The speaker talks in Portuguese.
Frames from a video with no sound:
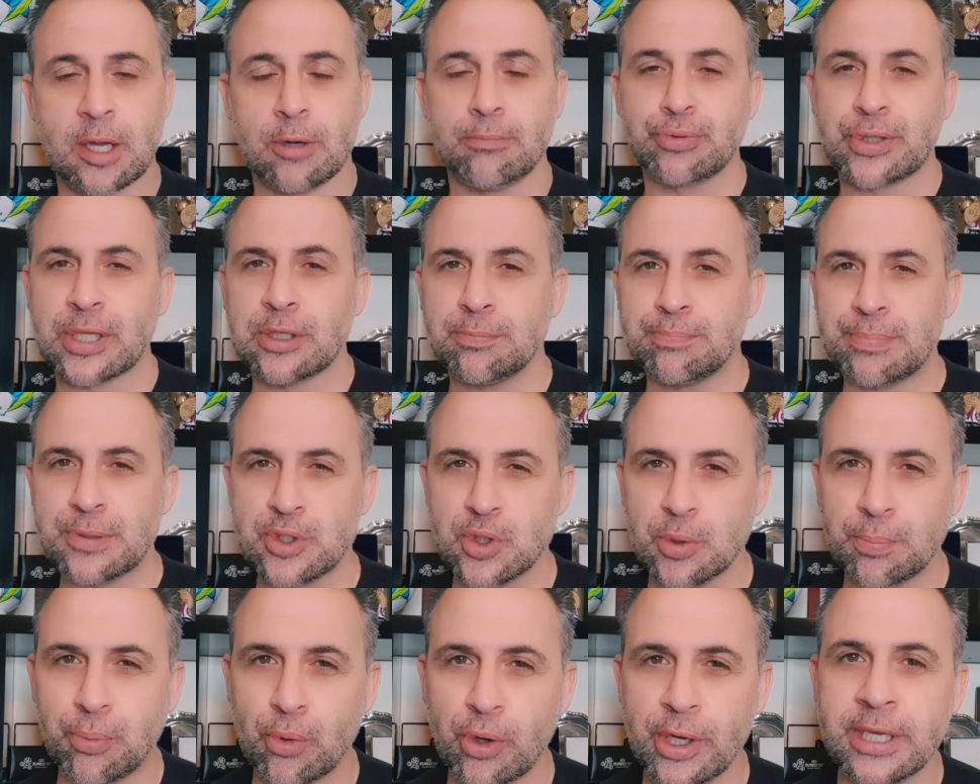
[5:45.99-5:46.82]
Portanto,
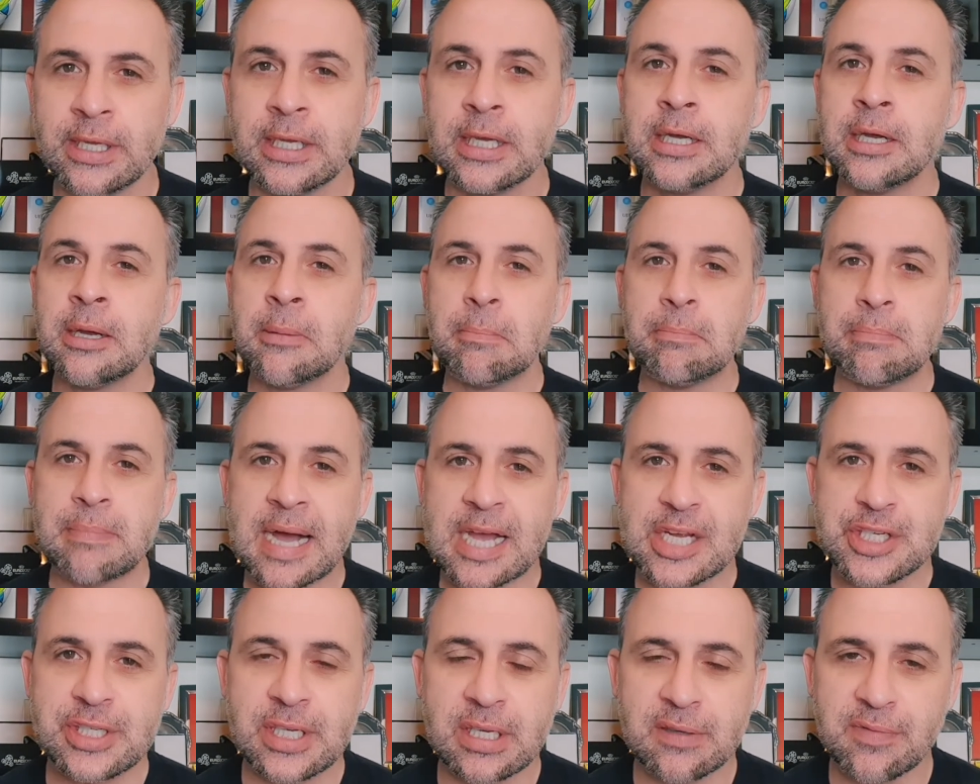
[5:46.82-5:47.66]
pressupõe
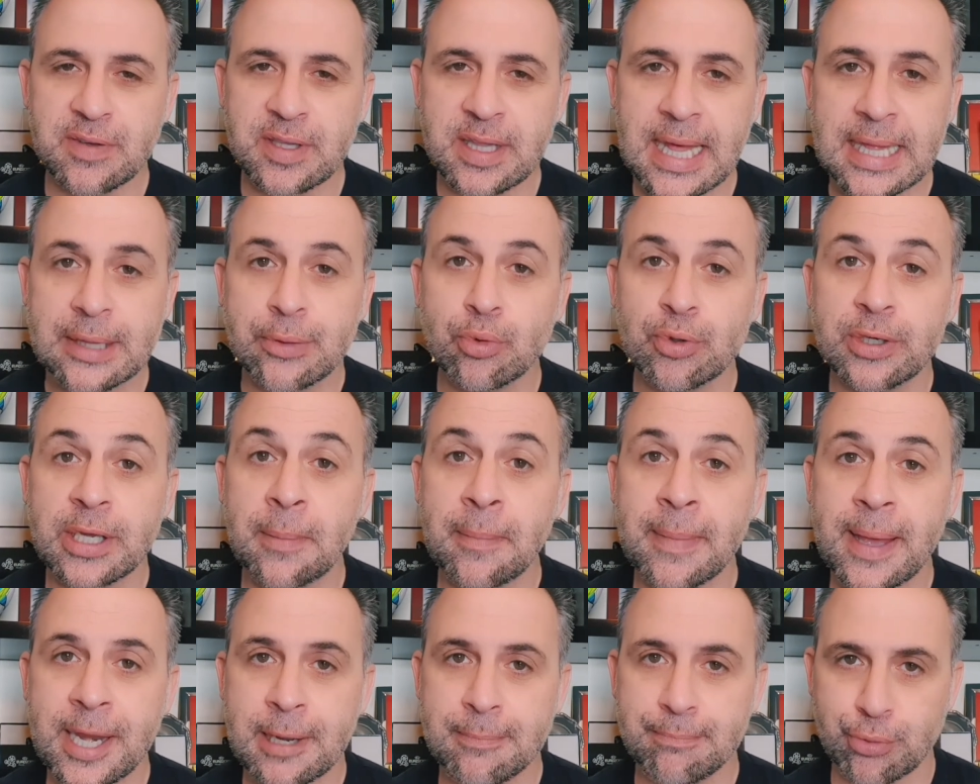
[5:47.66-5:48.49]
mais gravidade do que a
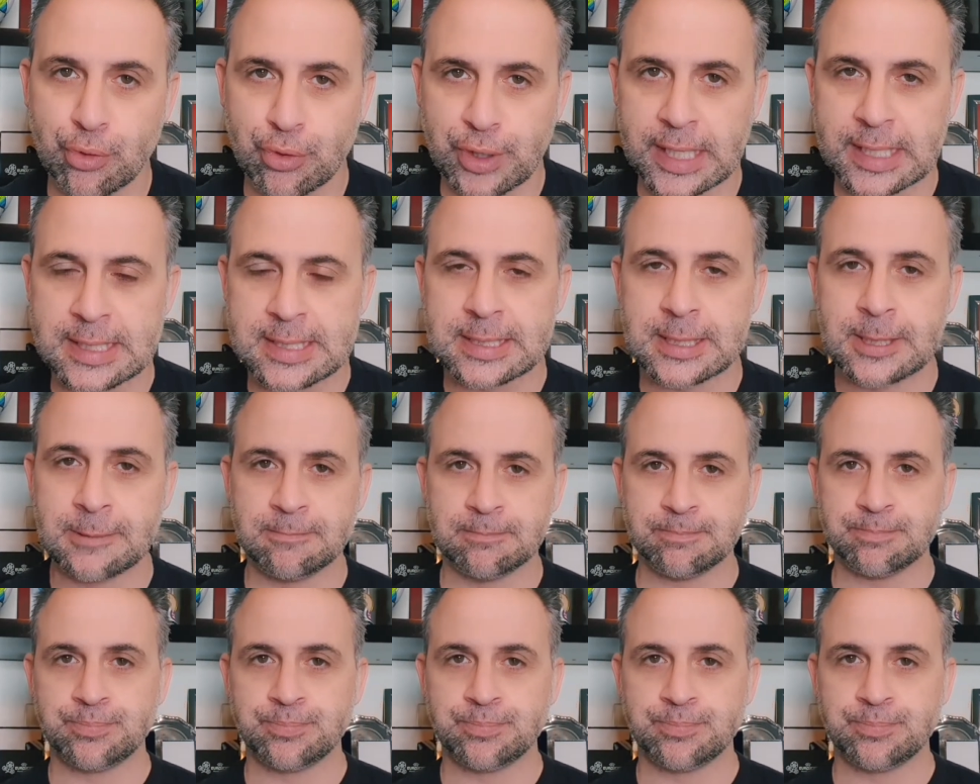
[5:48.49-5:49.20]
mera imprudência.